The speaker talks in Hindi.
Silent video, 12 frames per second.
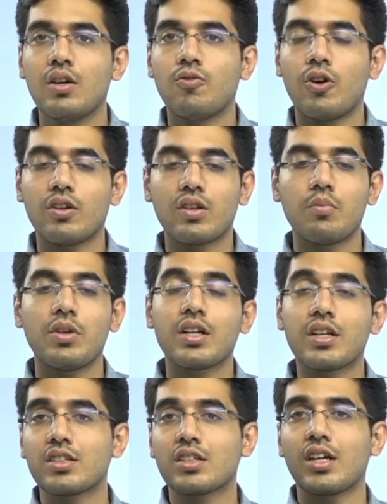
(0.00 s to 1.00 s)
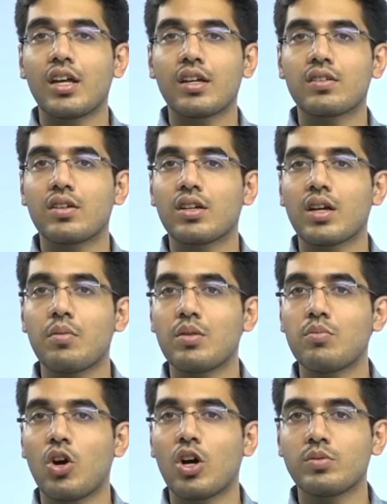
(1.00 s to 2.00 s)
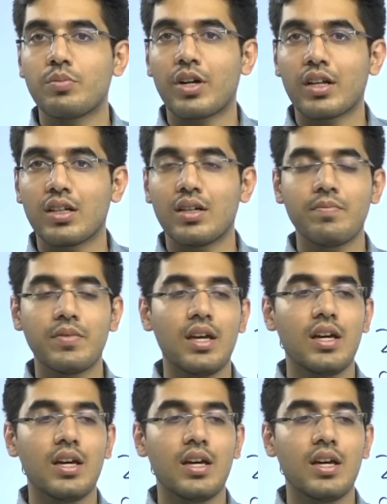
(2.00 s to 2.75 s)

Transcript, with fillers: फॉर एग्जाम्पल कनिष्क कटारिया सर के मैंने ब्लॉग में पढ़ा था